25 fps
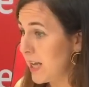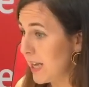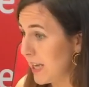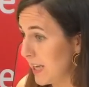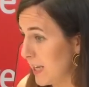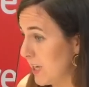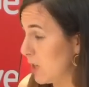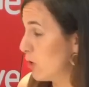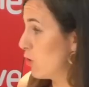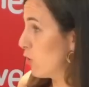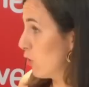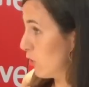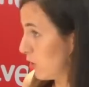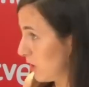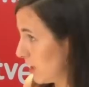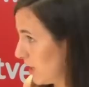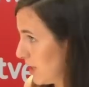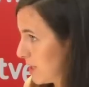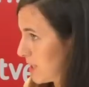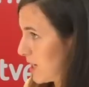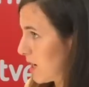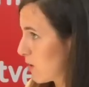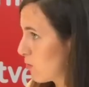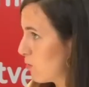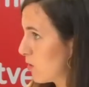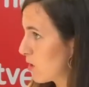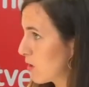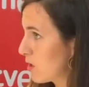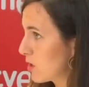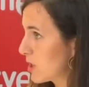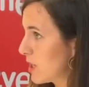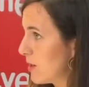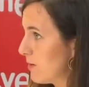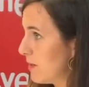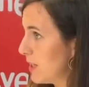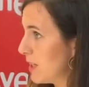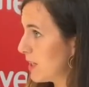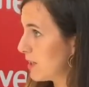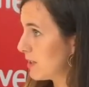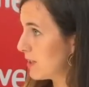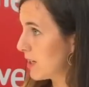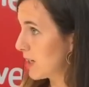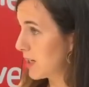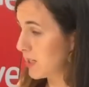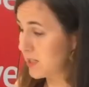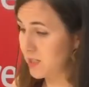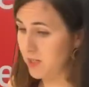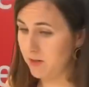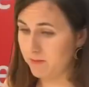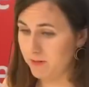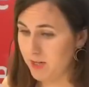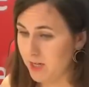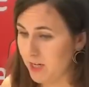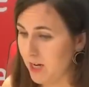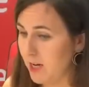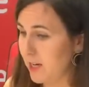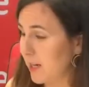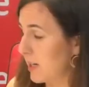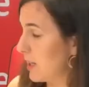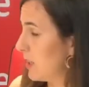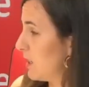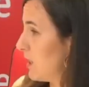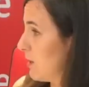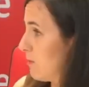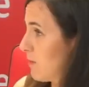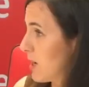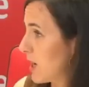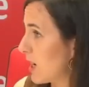Y con ese acuerdo es evidente que se viene a legitimar la